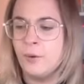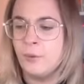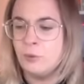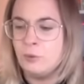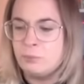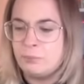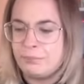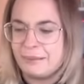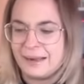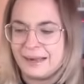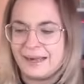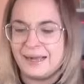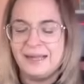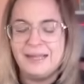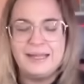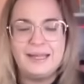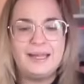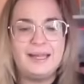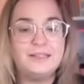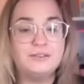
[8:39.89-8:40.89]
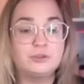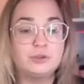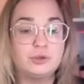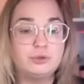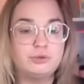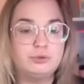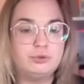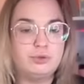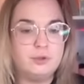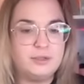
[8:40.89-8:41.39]
ou pas Est-ce que
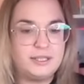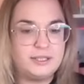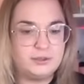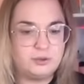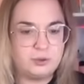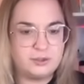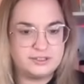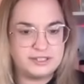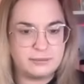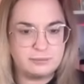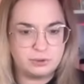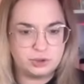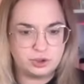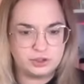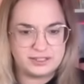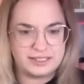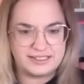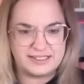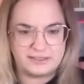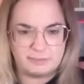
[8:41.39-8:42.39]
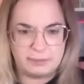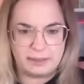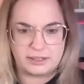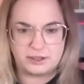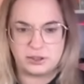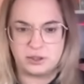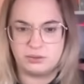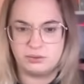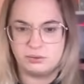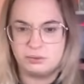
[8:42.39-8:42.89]
vous donnez une deuxième chance à cette
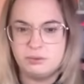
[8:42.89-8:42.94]
personne